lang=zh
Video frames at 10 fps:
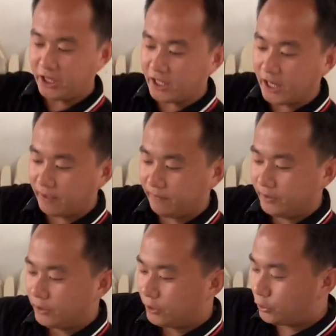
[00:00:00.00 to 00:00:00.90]
个呢
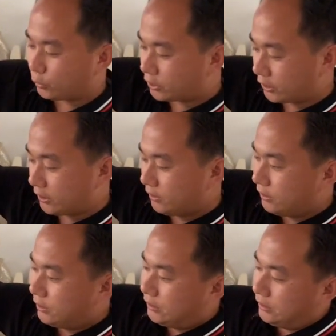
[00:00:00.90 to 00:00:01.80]
就是
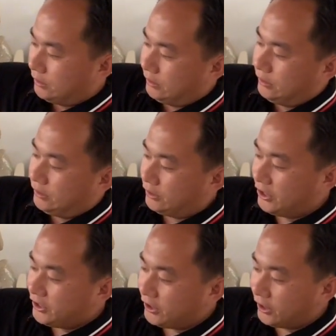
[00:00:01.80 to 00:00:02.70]

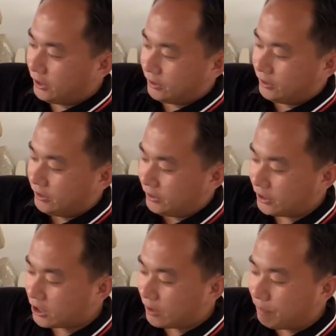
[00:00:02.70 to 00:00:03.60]
进行一
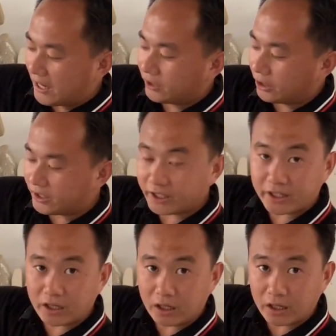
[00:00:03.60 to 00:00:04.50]
个八项调节的一
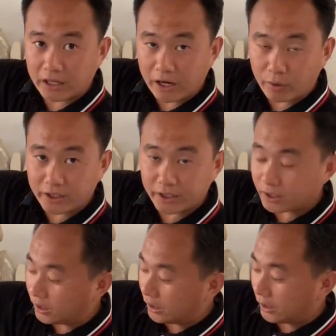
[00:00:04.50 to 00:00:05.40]
个开关的一
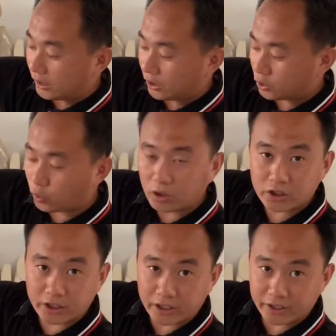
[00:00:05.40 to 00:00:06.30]
个装饰
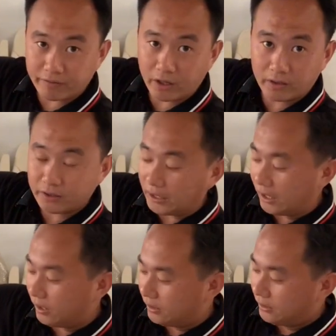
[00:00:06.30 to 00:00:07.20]
的一个地方
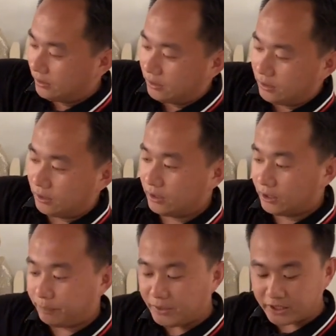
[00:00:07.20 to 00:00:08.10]
啊。呃，
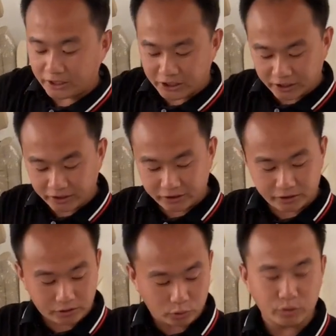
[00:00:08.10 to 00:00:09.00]
并且呢，这个
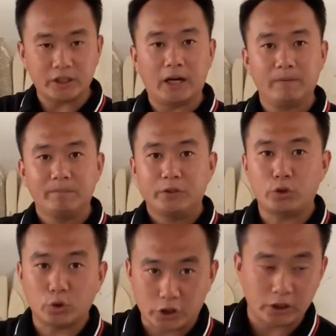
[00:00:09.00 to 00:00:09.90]
东西呢
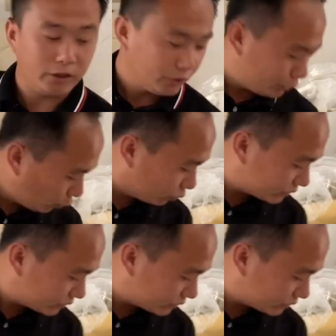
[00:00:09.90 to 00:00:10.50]
就是用